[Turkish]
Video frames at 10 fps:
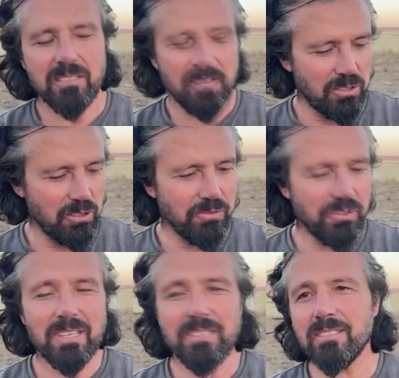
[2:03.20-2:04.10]
kilo
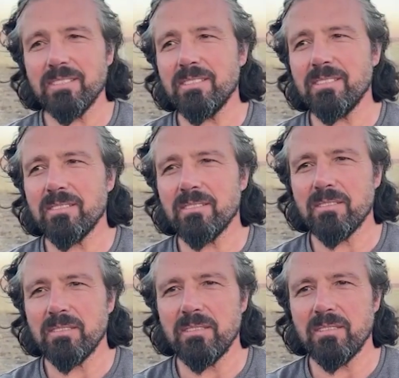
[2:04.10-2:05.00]
fiyatı
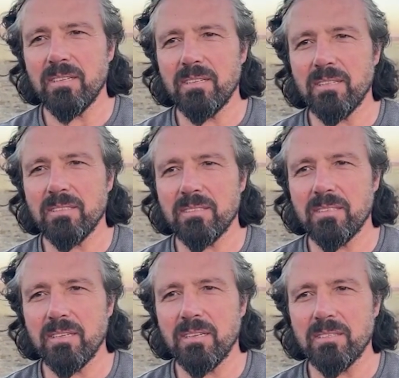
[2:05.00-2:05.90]

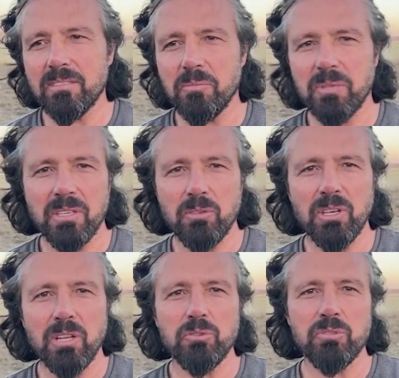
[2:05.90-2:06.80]
İnternette araştırmalara göre
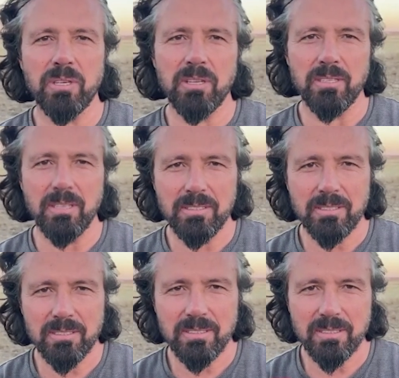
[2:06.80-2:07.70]
600 bine kadar
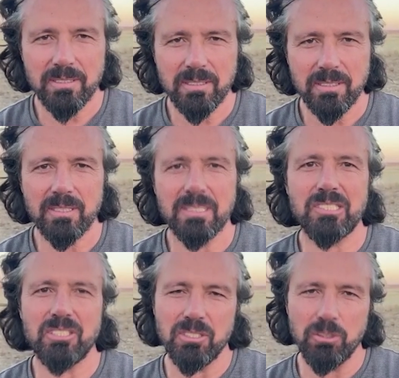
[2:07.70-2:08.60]

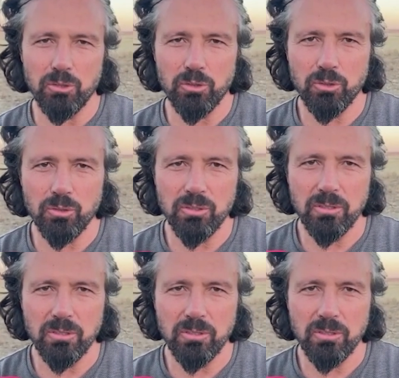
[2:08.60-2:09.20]
çıktığı gözüküyor.